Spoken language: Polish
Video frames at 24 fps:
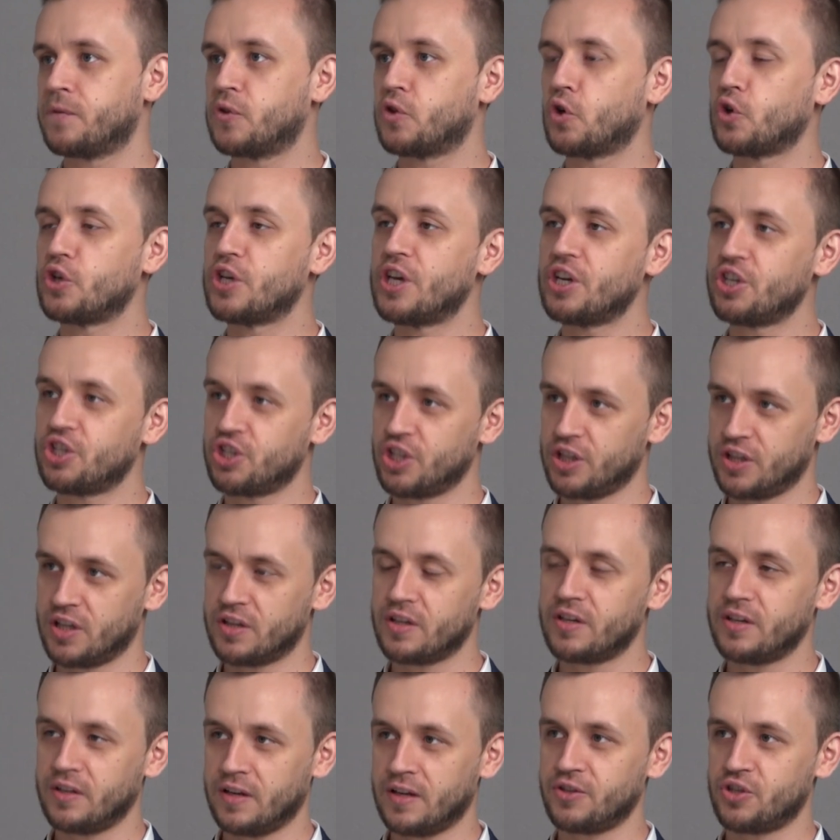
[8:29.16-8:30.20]
to jeszcze ten
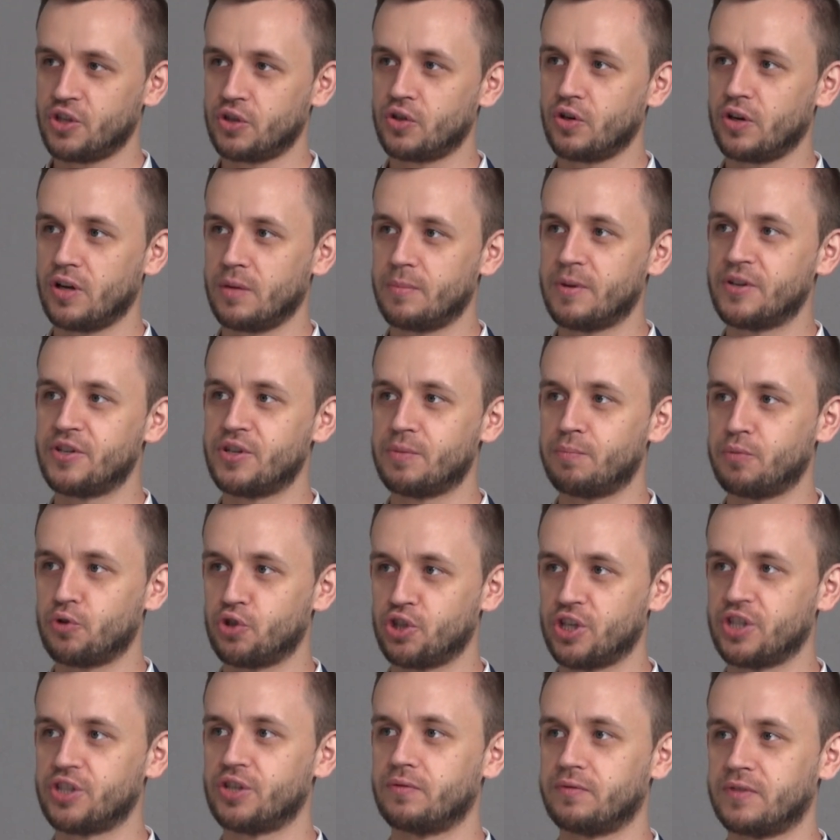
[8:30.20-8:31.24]
rynek się trochę będzie
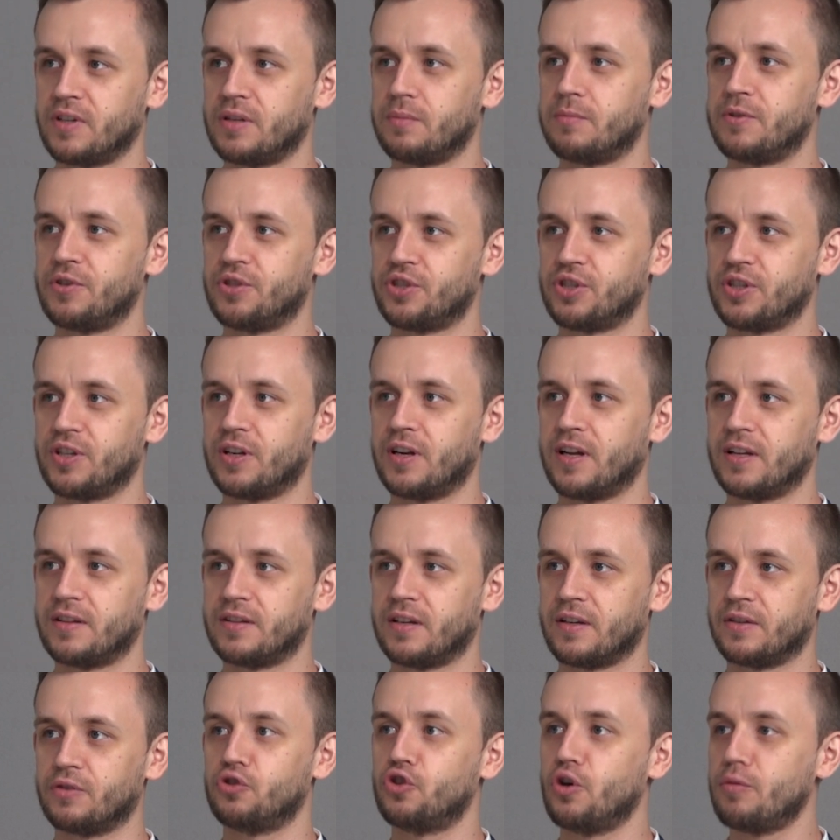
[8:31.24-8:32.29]
poszerzał w najbliższych
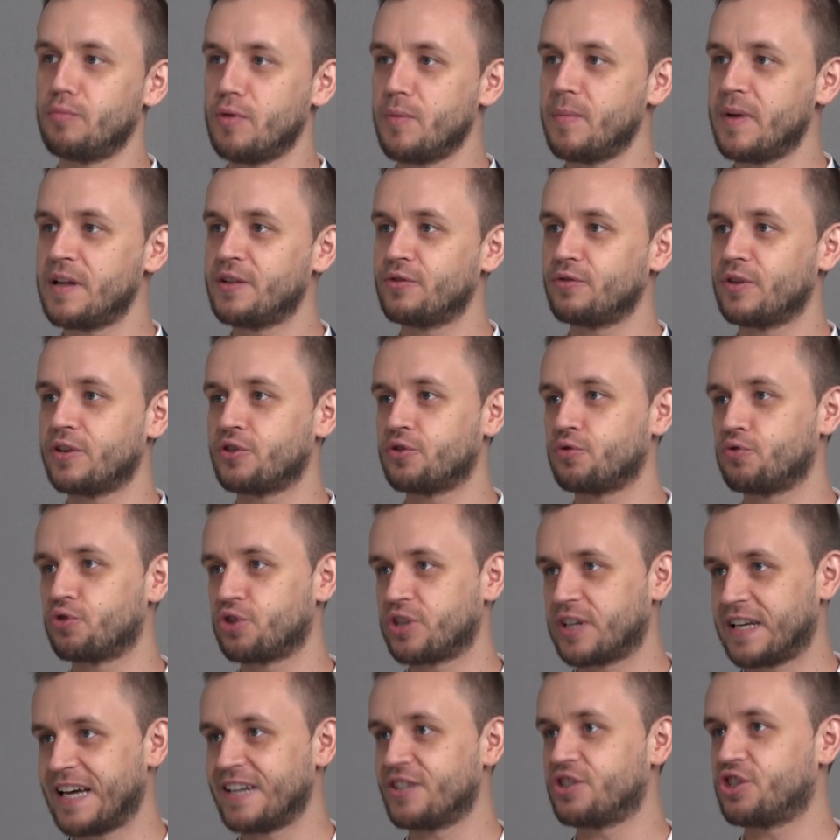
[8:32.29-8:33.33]
latach. Do momentu, aż już
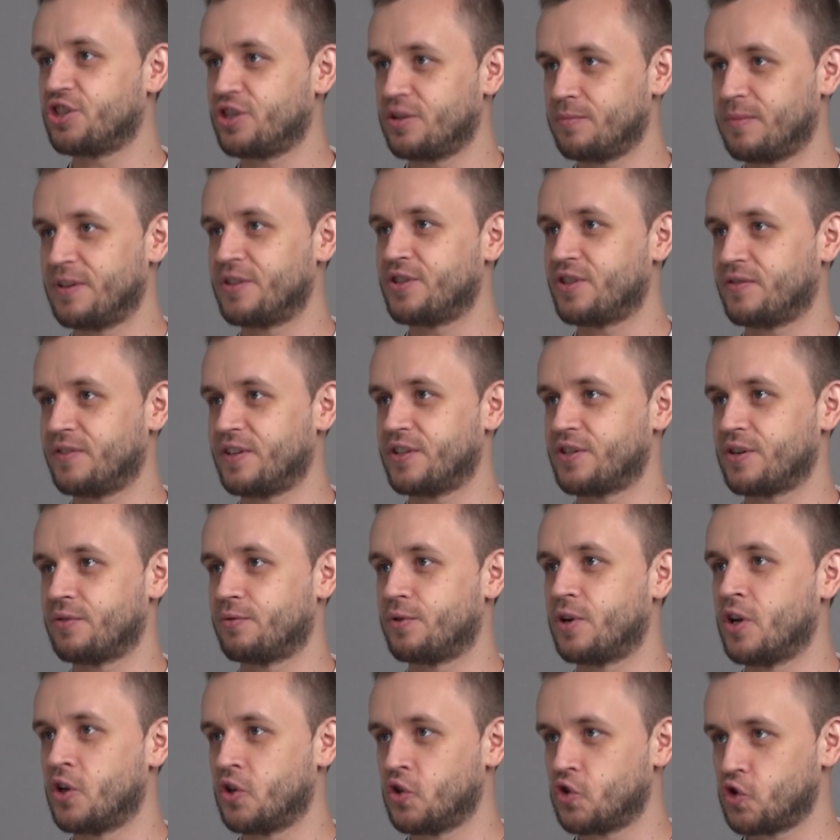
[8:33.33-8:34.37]
każdy będzie wiedział,
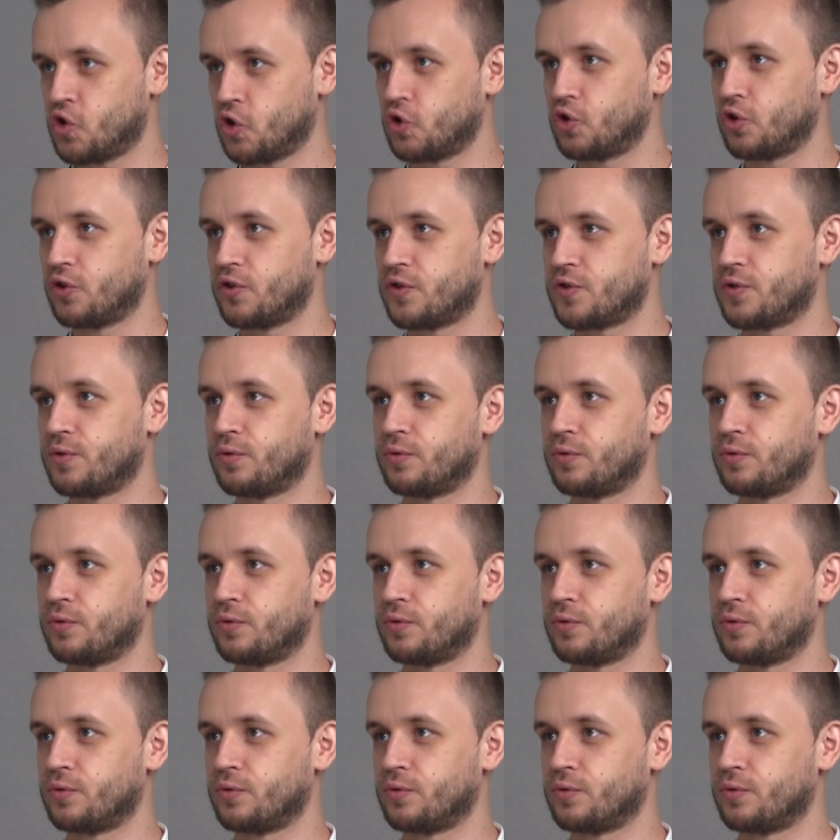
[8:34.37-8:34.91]
co to jest